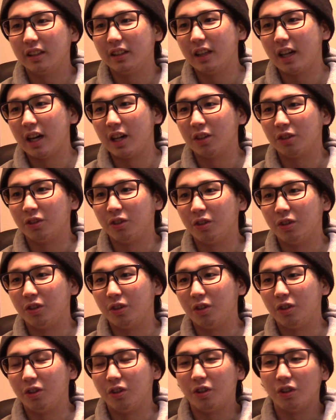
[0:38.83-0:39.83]
あ
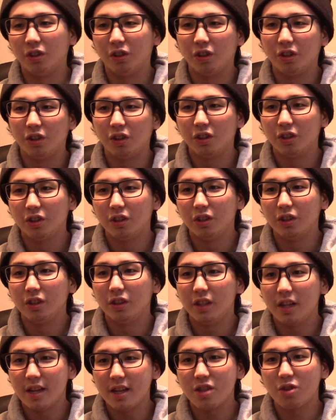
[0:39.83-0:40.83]

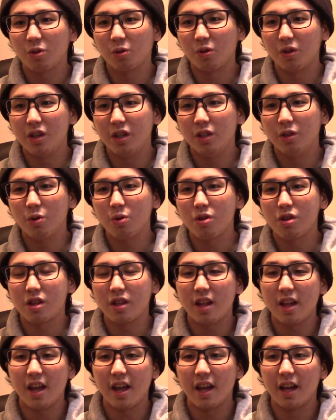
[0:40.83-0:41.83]
のー、ね、ちょっと移動し
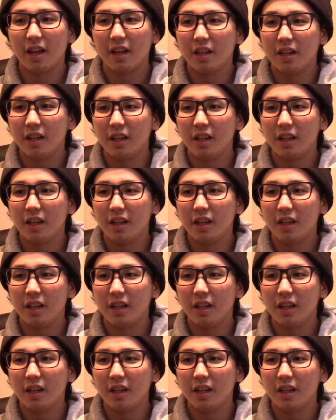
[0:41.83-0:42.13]
て、